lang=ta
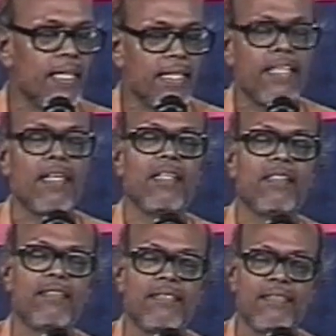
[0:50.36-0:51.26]
அதே தான்
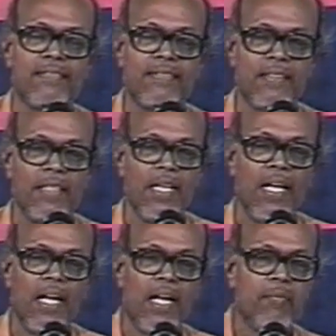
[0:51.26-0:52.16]

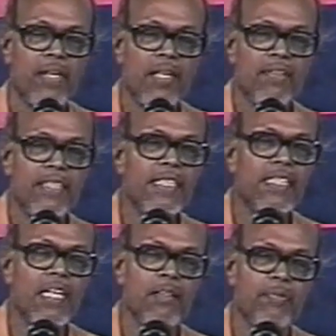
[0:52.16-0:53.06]
பிறர்
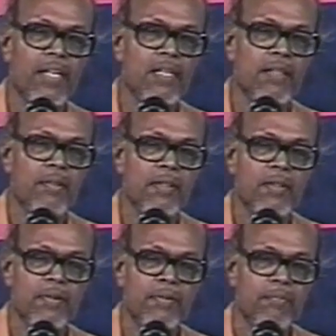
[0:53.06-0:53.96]
வஞ்சிக்காத பிறர்
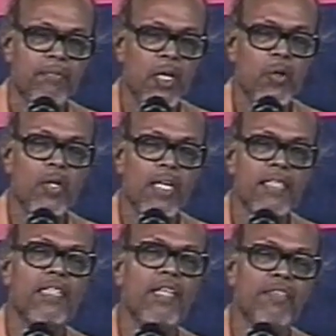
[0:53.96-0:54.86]
மனநோகாது
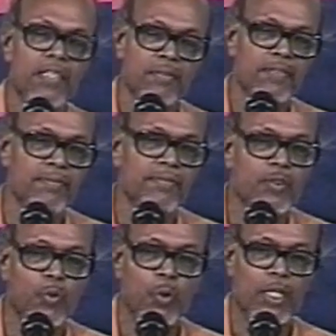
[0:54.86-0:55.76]
இருக்க வேண்டும்
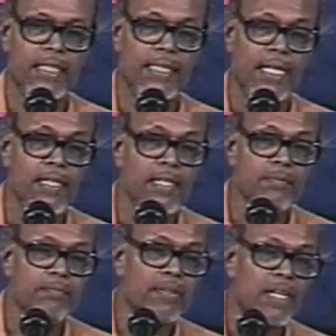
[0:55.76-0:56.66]
உன்னுடைய
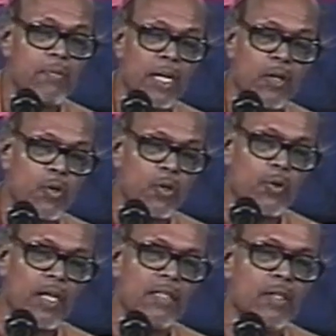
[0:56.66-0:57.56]
செயலிலும் பிறர்
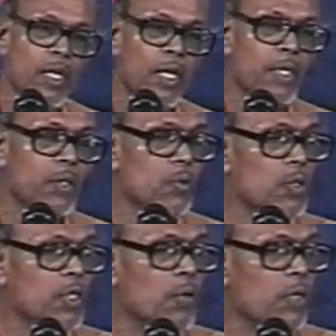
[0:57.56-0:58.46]
மனநோகக்கூடாது நீ
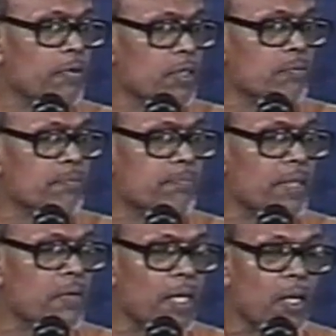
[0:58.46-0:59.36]
உண்ணுகின்ற உணவிலும்
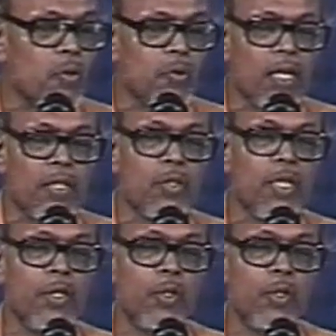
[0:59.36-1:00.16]
பிறர் மனநோக்கூடாது நீ